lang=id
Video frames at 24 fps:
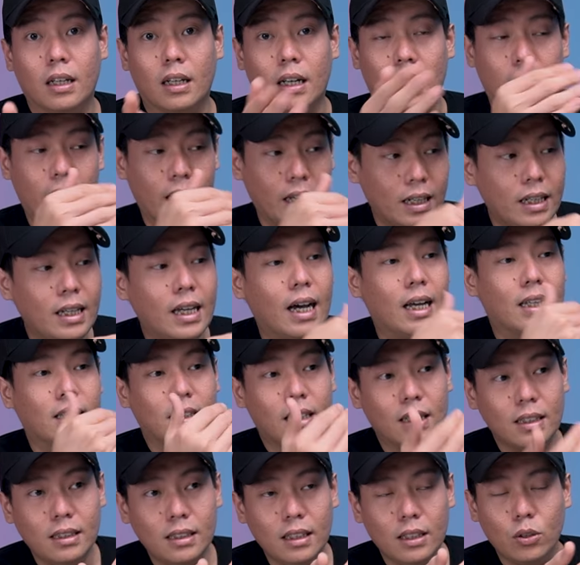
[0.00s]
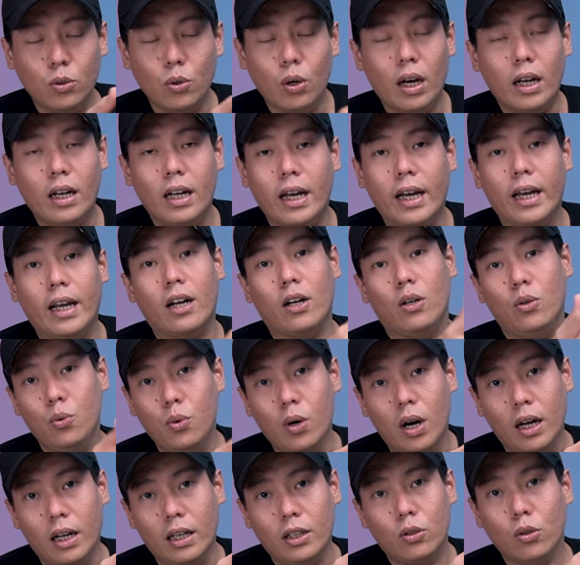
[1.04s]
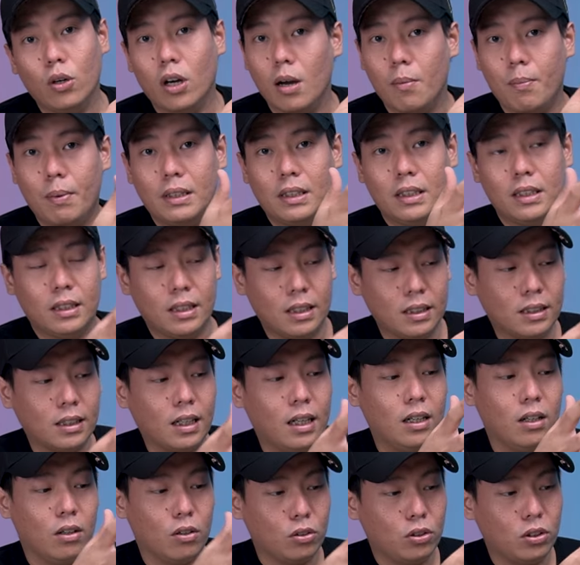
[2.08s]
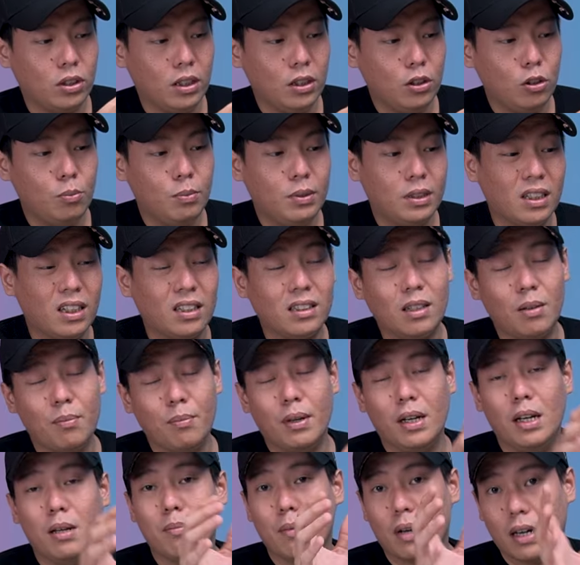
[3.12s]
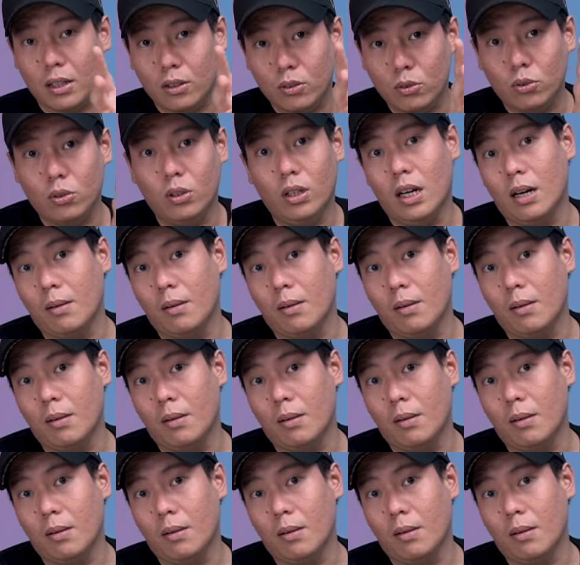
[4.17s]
Nah, yang di atasnya itu ada R2. Itu kapasitas kali roasting itu bisa sampai 500